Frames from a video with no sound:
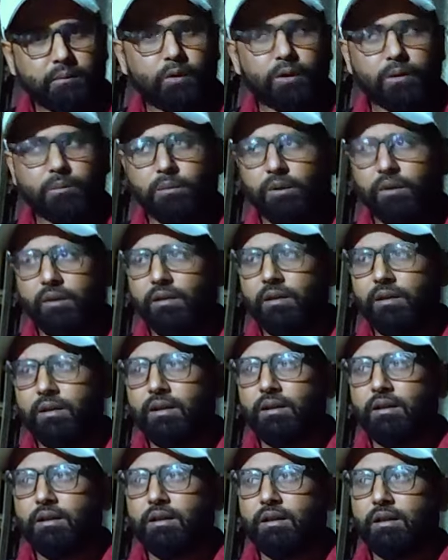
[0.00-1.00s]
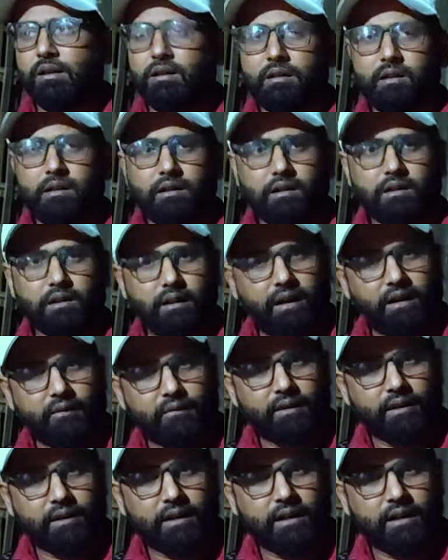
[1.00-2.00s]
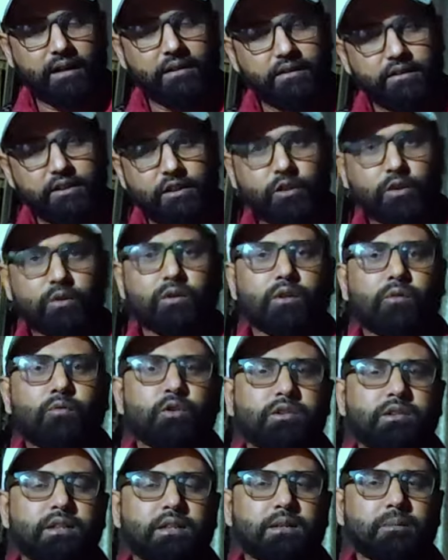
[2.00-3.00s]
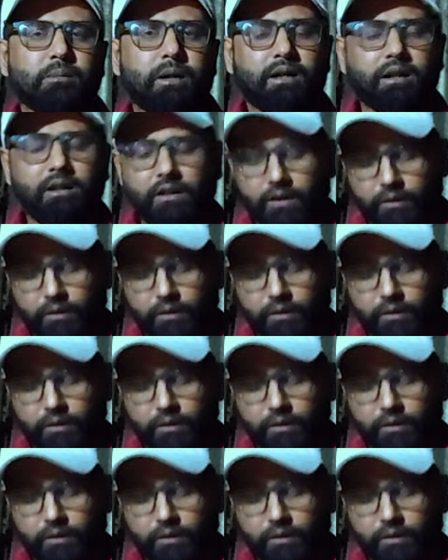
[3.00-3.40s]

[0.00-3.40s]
দেব হইব আপনারা নিঃসন্দেহে পয়সা দিবা